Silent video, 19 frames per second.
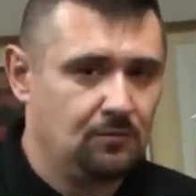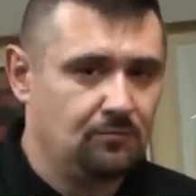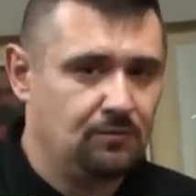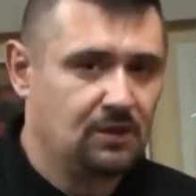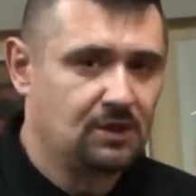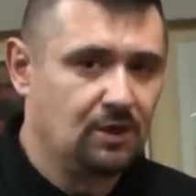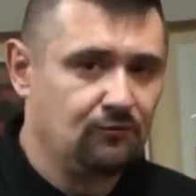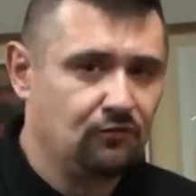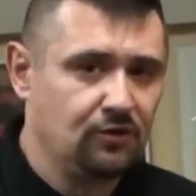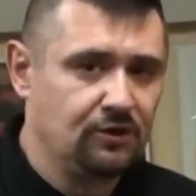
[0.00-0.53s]

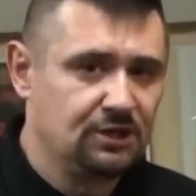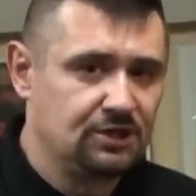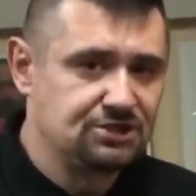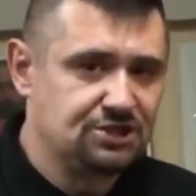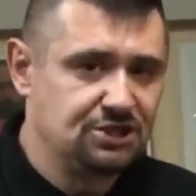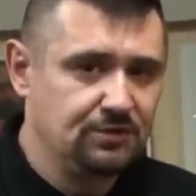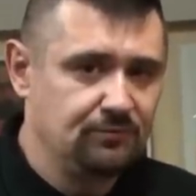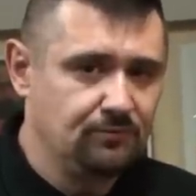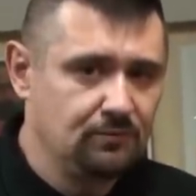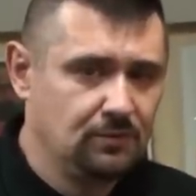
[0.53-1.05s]
Боковой
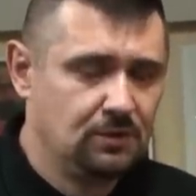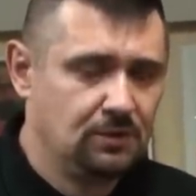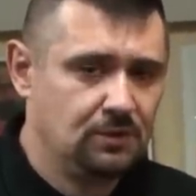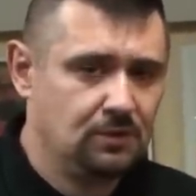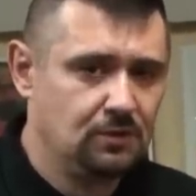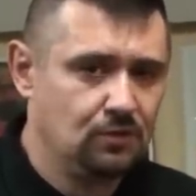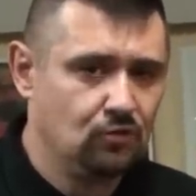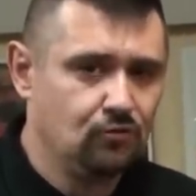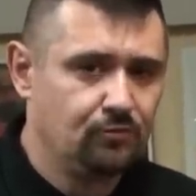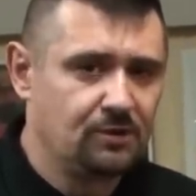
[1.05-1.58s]
нажим –
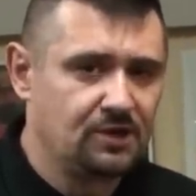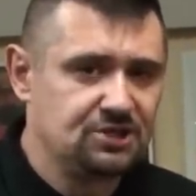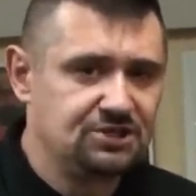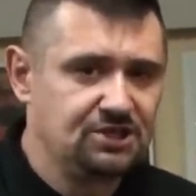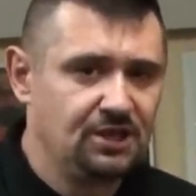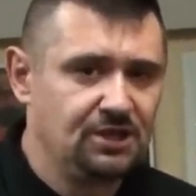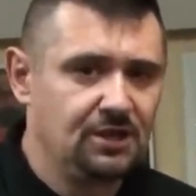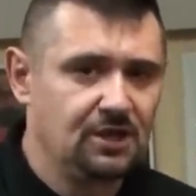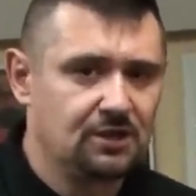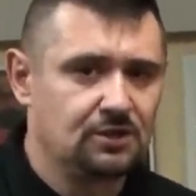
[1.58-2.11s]

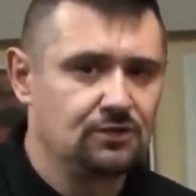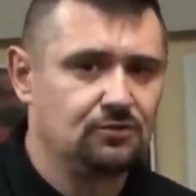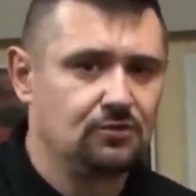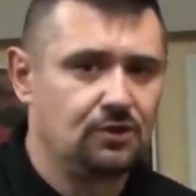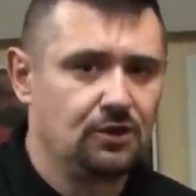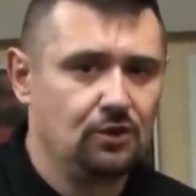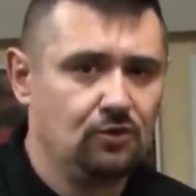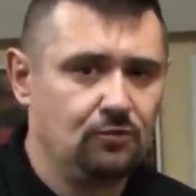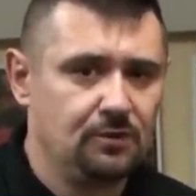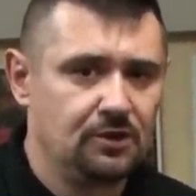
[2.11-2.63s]
упражнение,
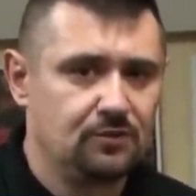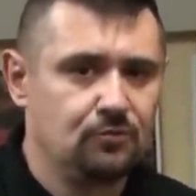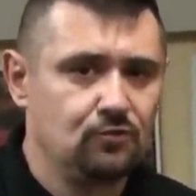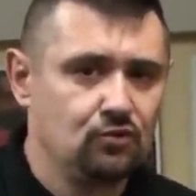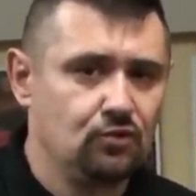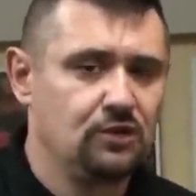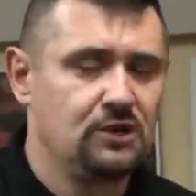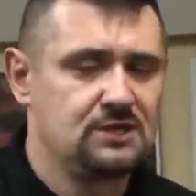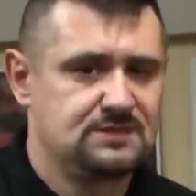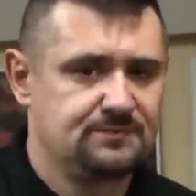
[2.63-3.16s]
которое любят
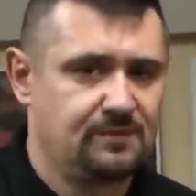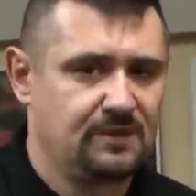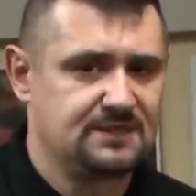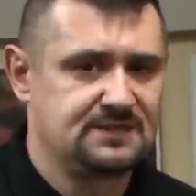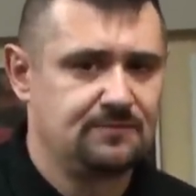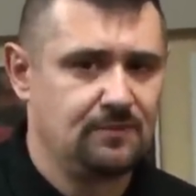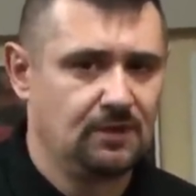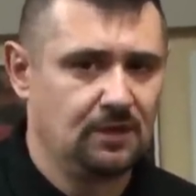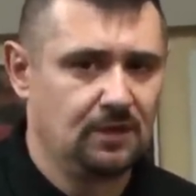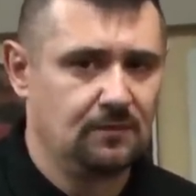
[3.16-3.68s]
многие
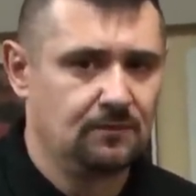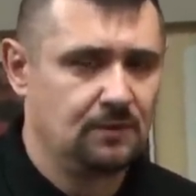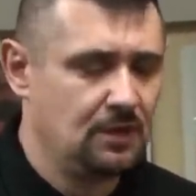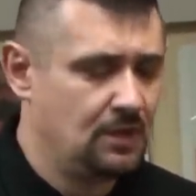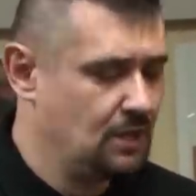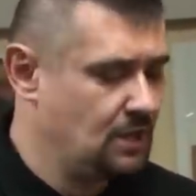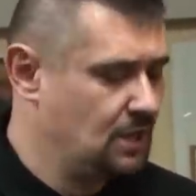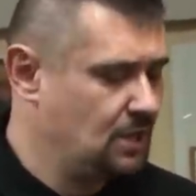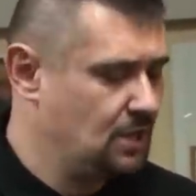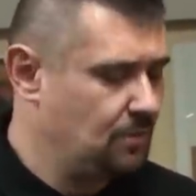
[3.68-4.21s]
спортсмены.
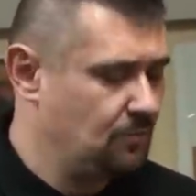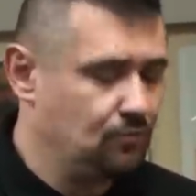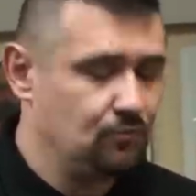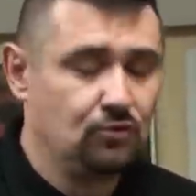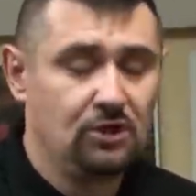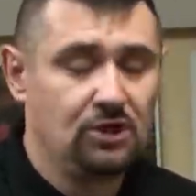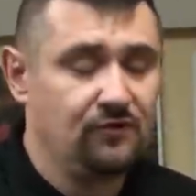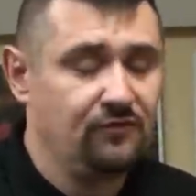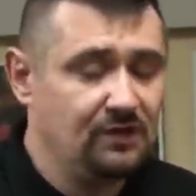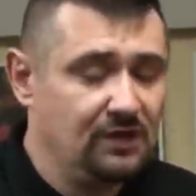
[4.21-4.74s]

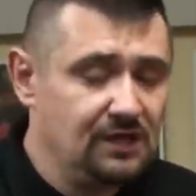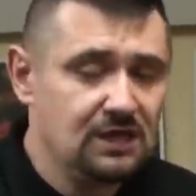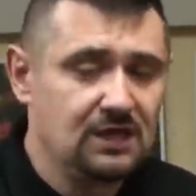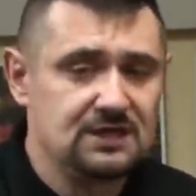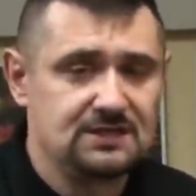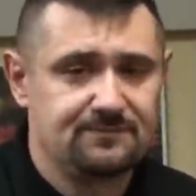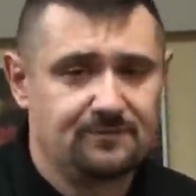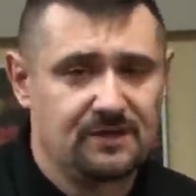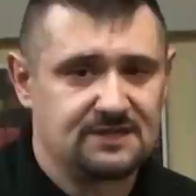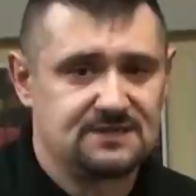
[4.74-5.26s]
Многие великие
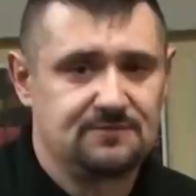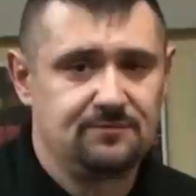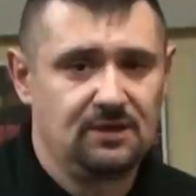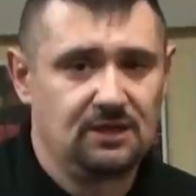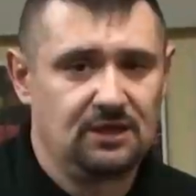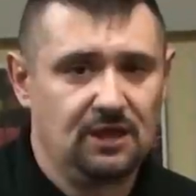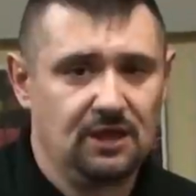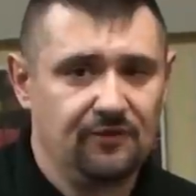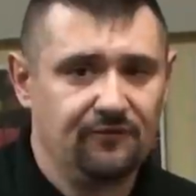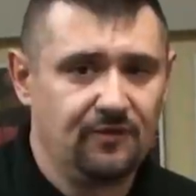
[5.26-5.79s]

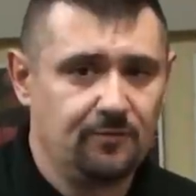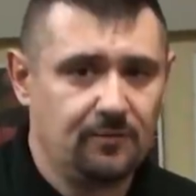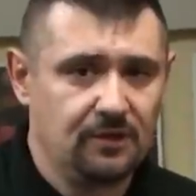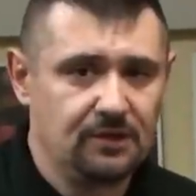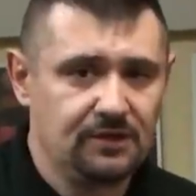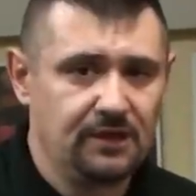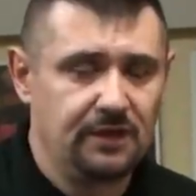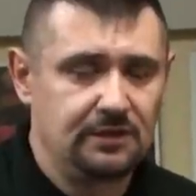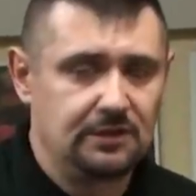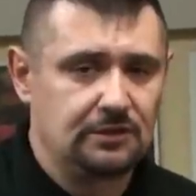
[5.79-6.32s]
спортсмены
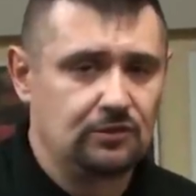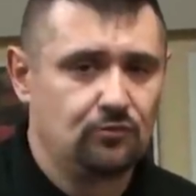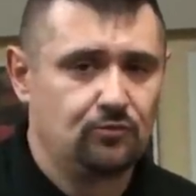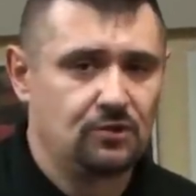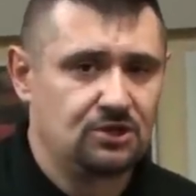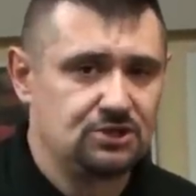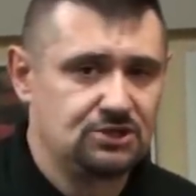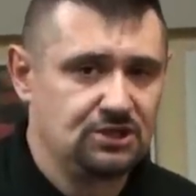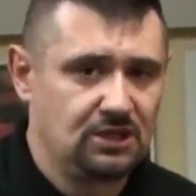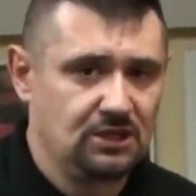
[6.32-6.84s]
выполняют это
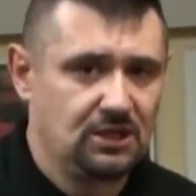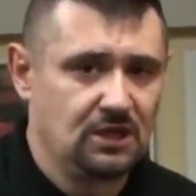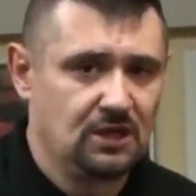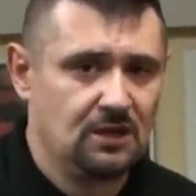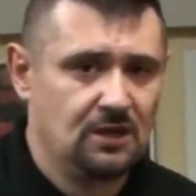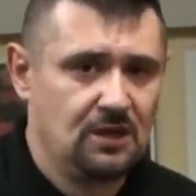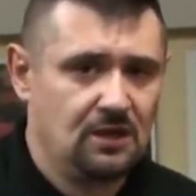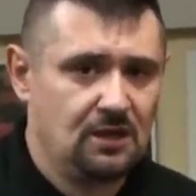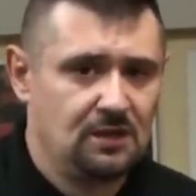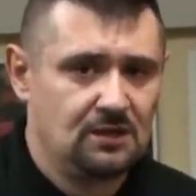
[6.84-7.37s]
упражнение
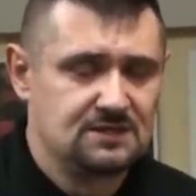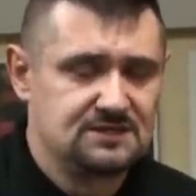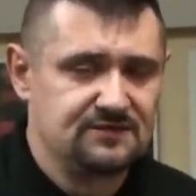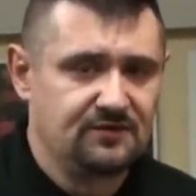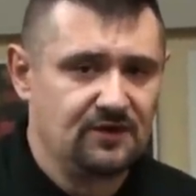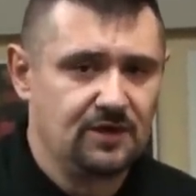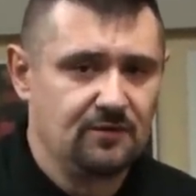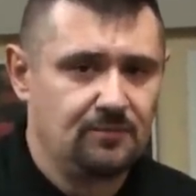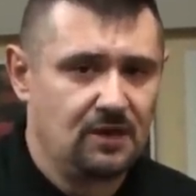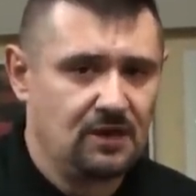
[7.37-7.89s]

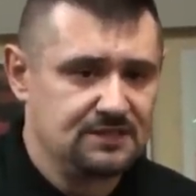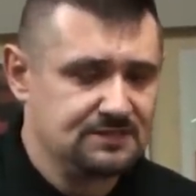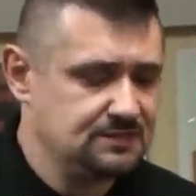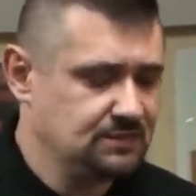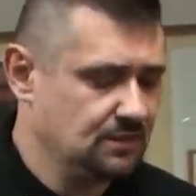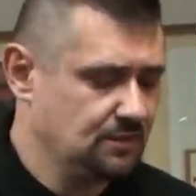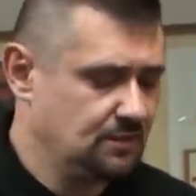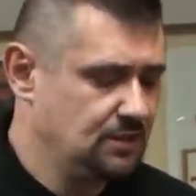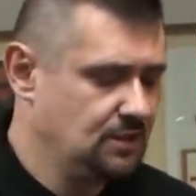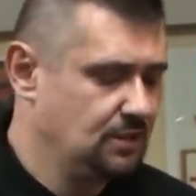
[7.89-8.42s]
своеобразно
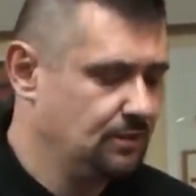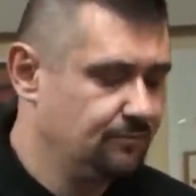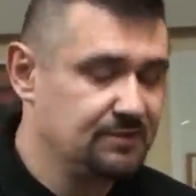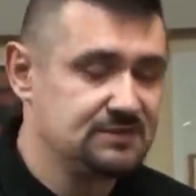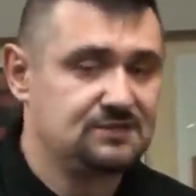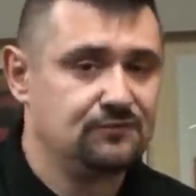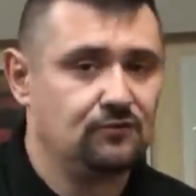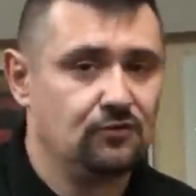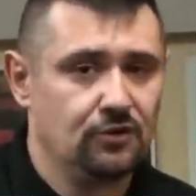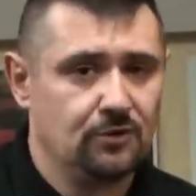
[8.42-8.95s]
и
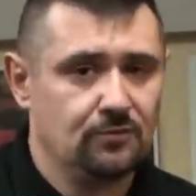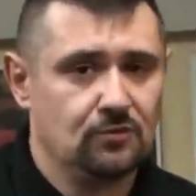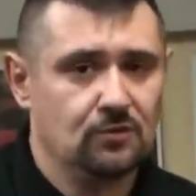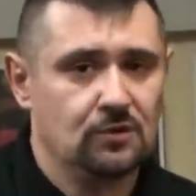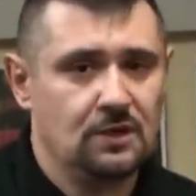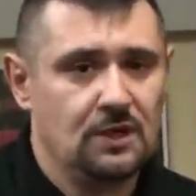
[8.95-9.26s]
по-своему.